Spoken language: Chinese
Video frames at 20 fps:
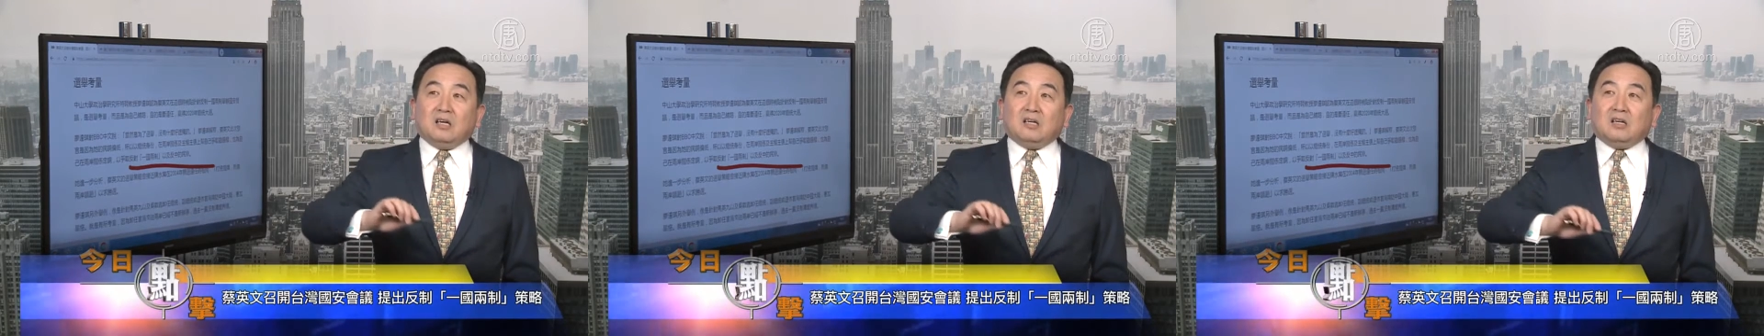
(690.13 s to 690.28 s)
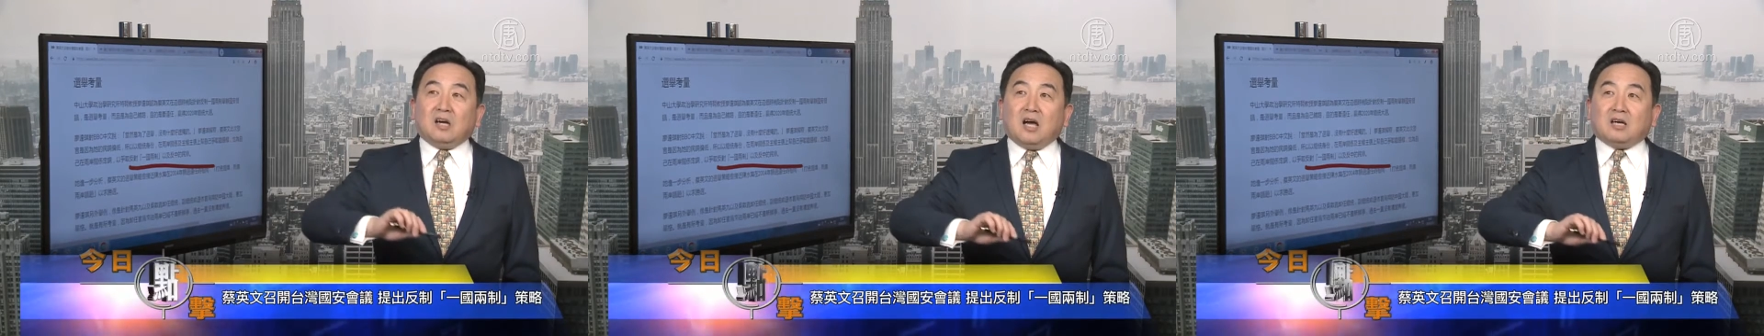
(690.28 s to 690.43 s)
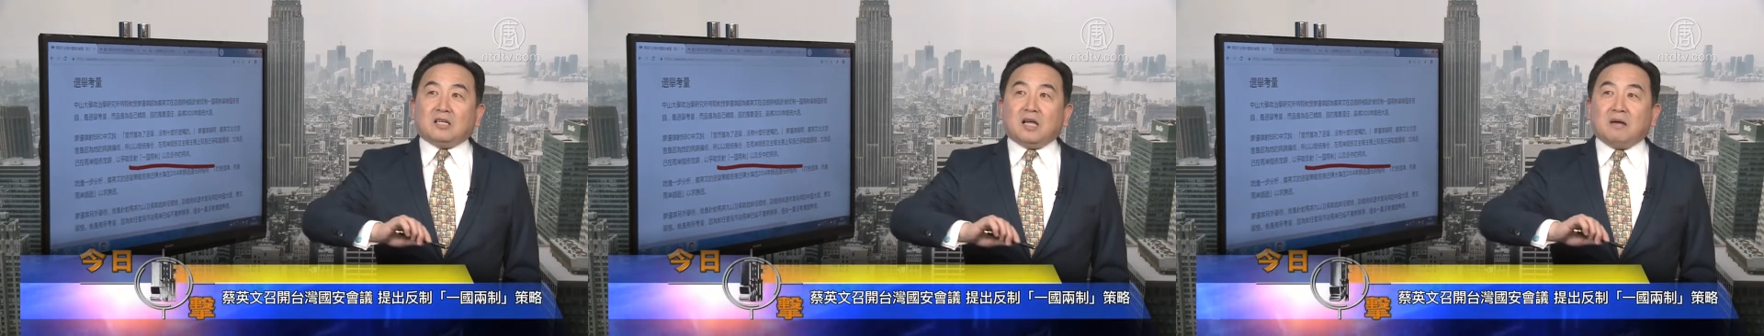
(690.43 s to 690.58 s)

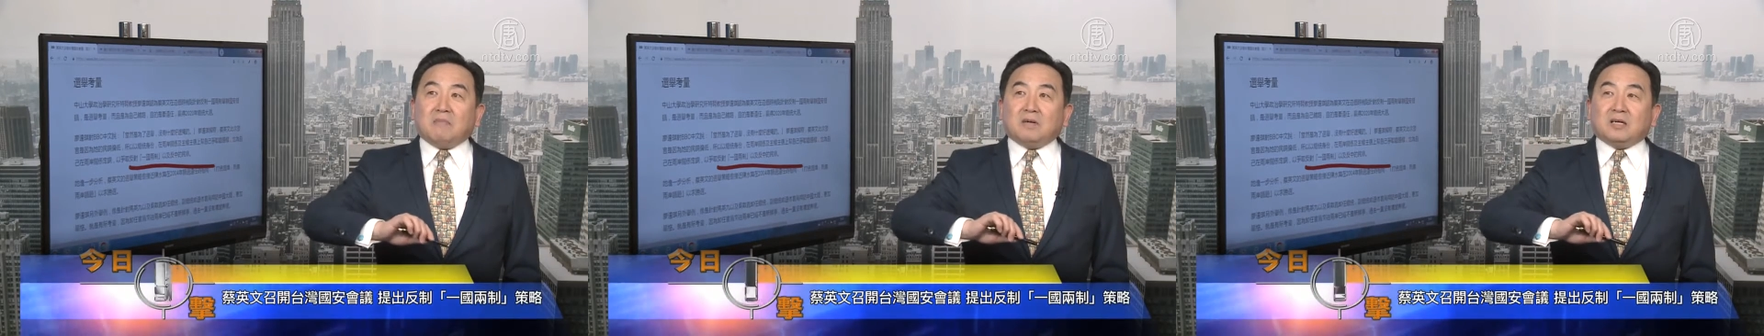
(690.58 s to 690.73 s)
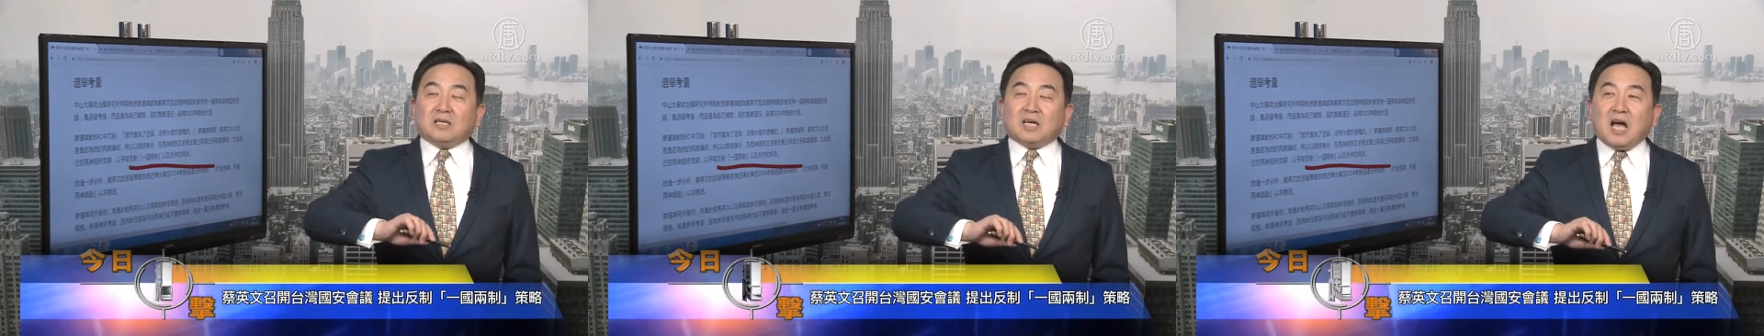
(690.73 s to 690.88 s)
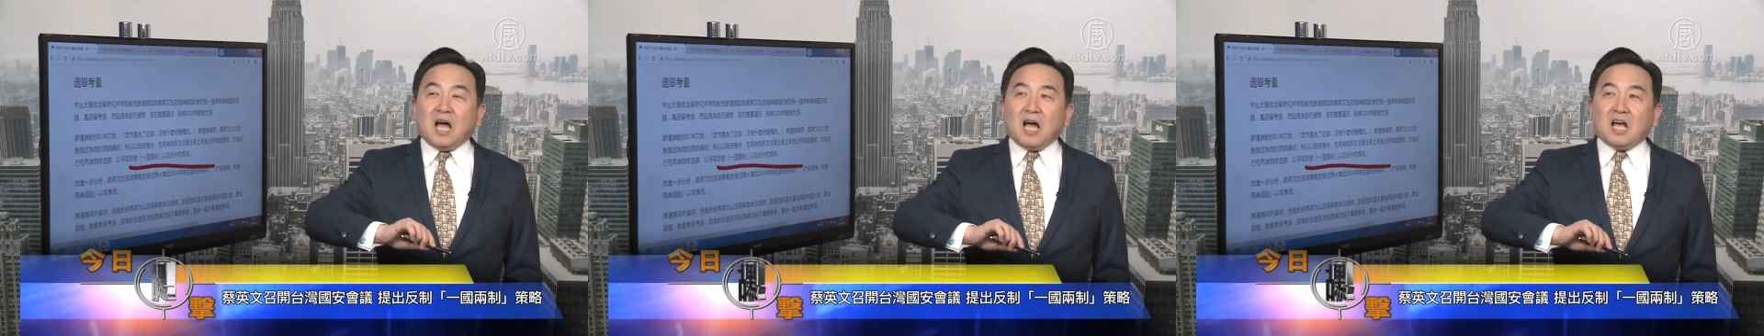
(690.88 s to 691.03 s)
让他
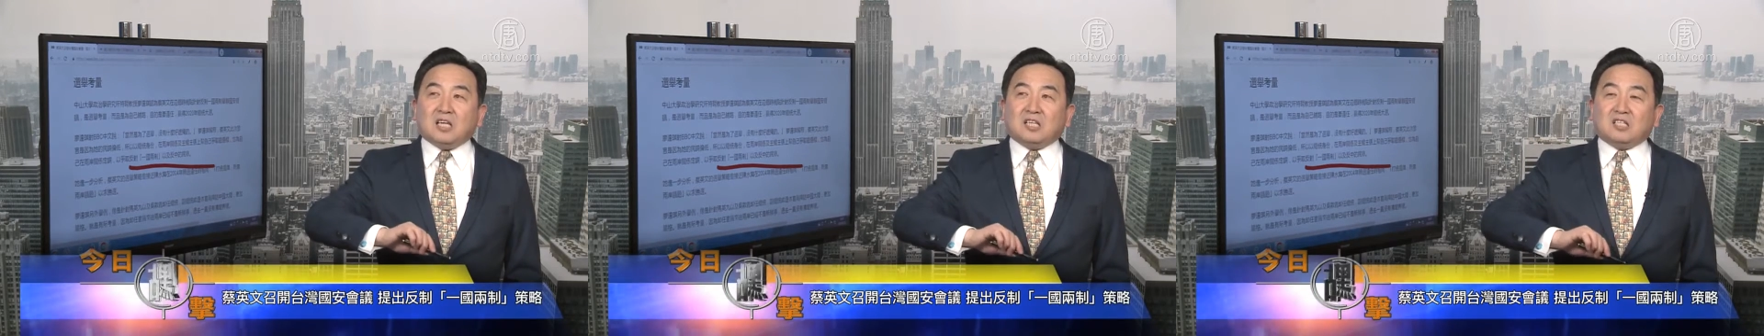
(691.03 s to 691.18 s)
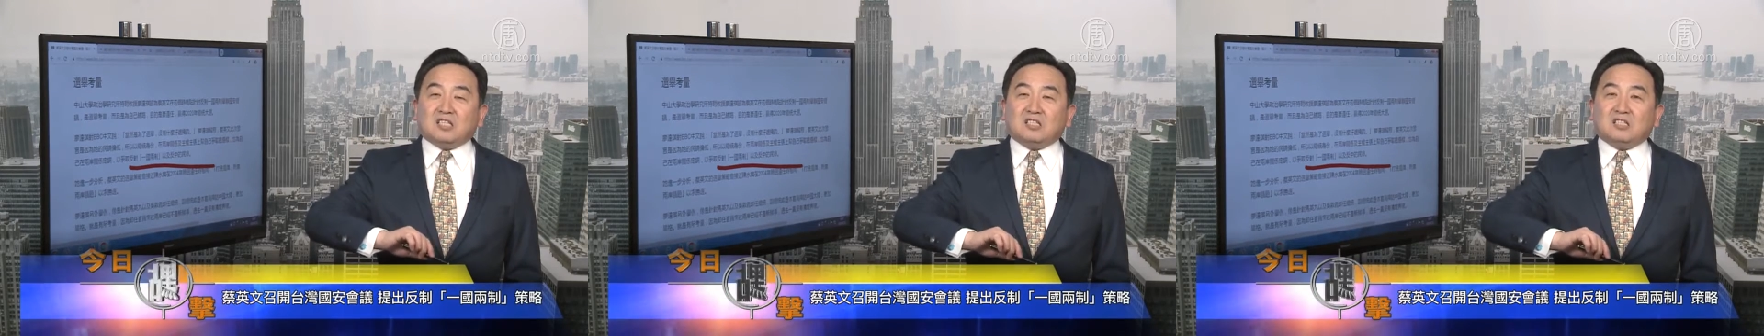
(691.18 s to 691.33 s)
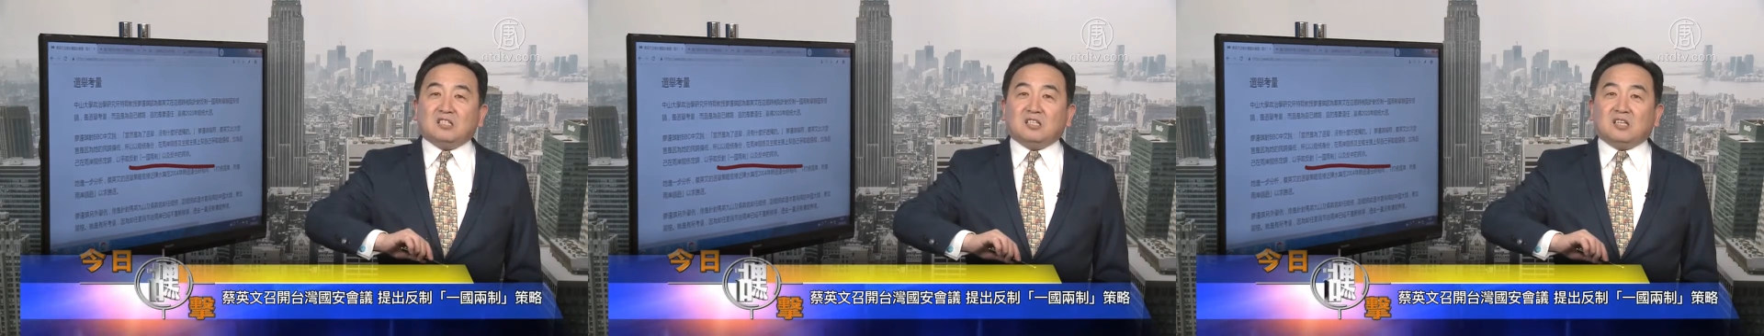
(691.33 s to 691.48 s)
们看
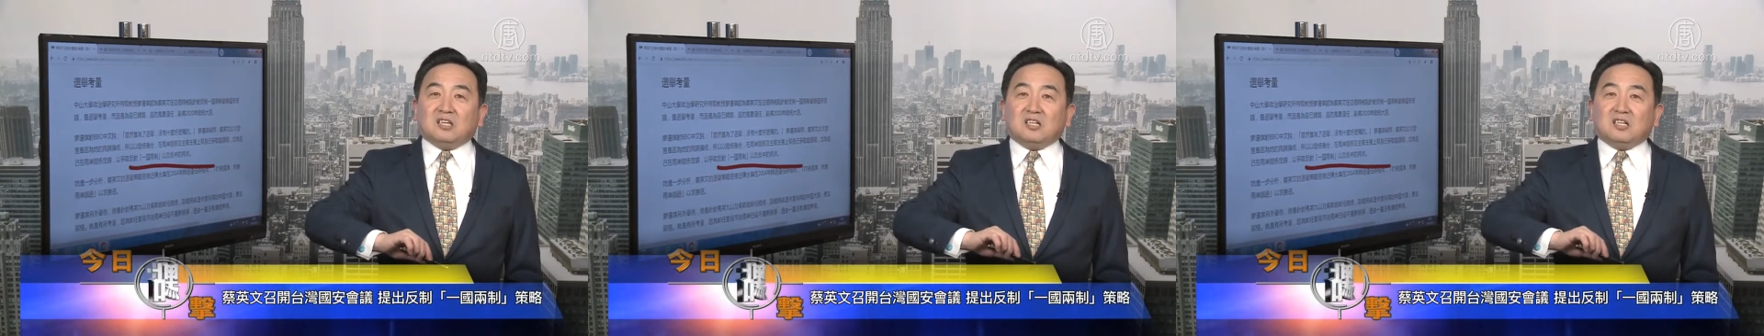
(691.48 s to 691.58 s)
似